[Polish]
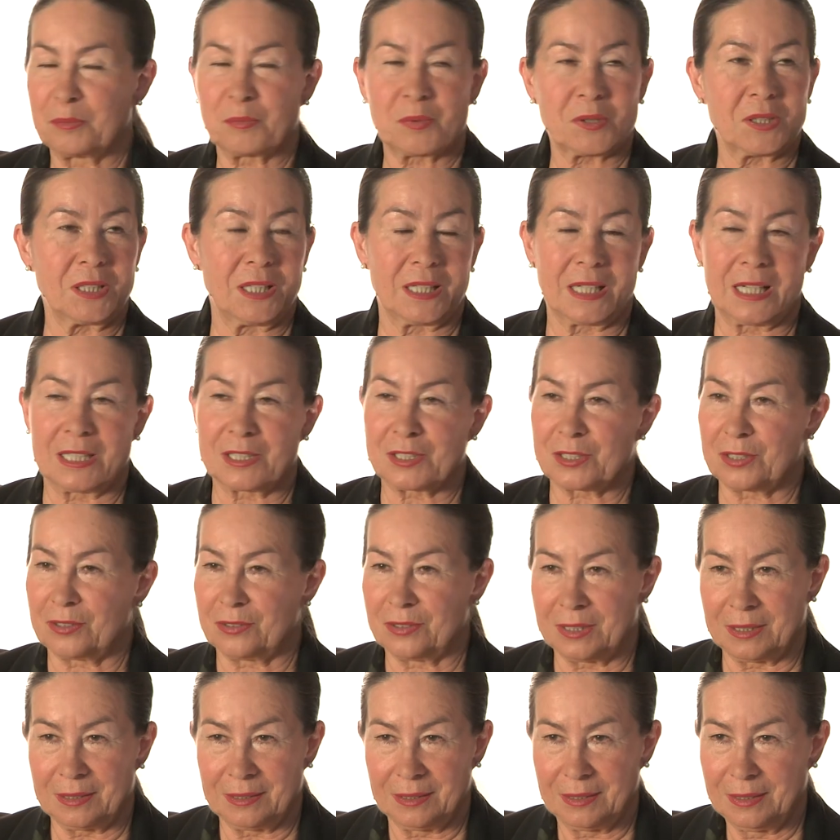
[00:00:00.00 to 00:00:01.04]

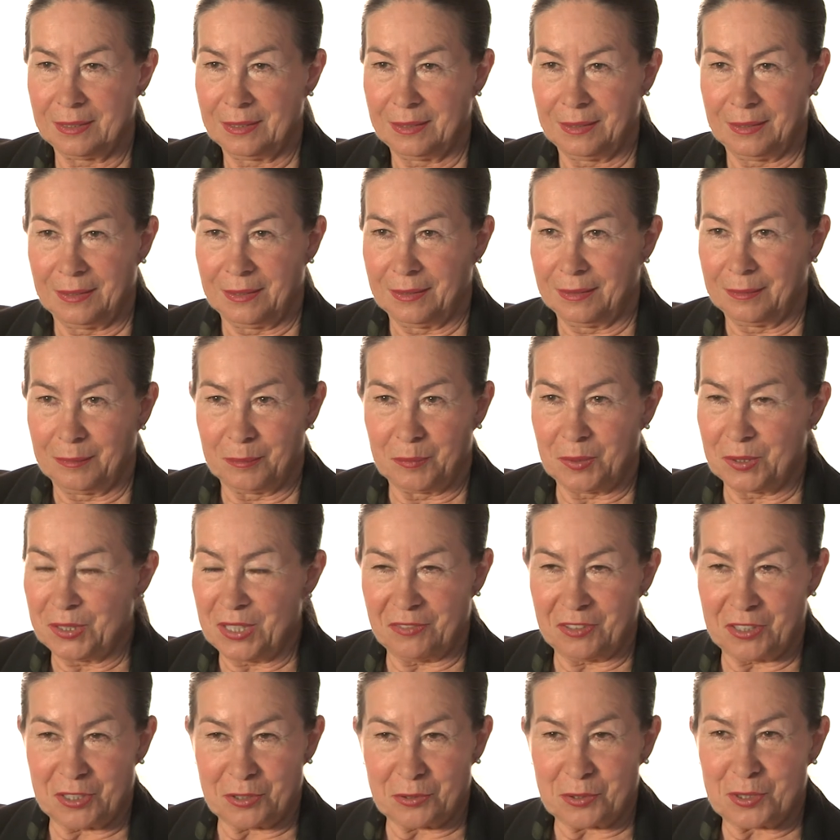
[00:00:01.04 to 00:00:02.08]
przerażony, bo
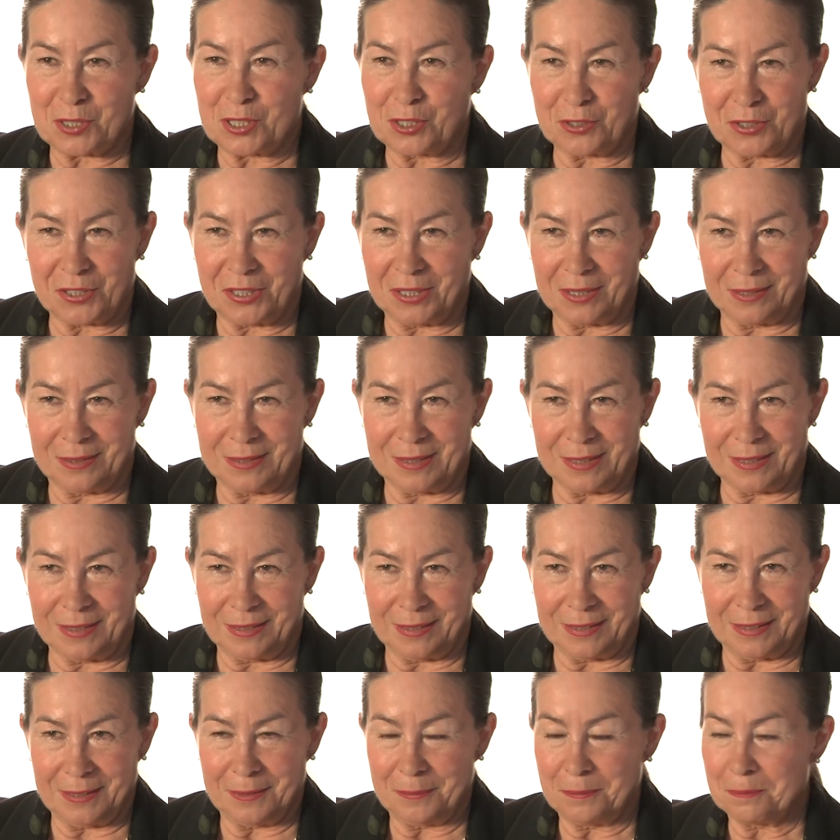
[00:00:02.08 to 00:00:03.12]
nie wiedział co się
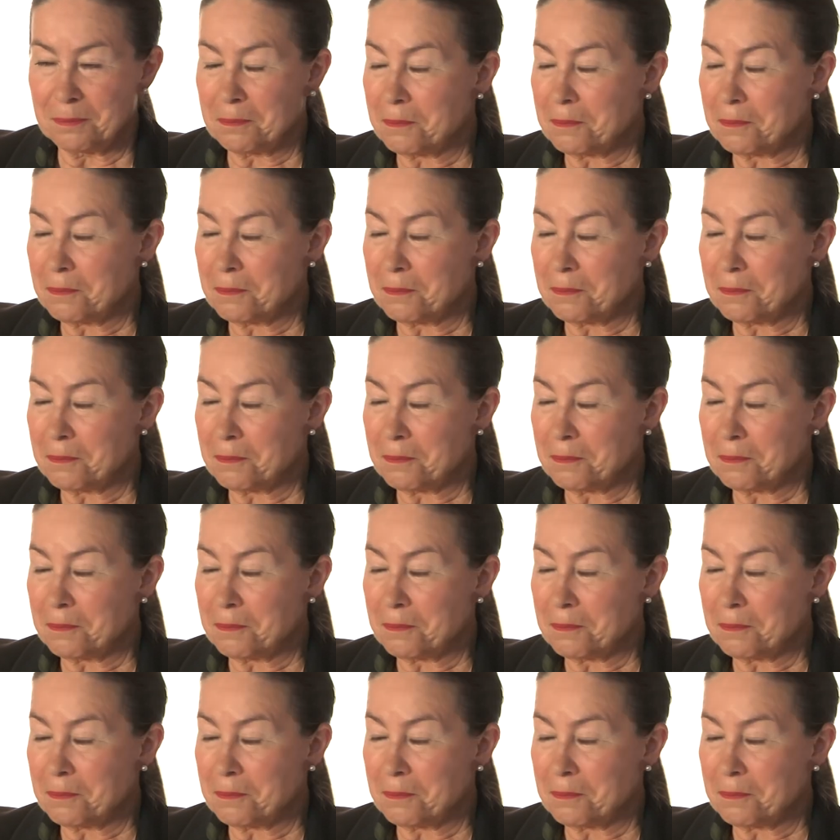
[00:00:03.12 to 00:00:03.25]
dzieje,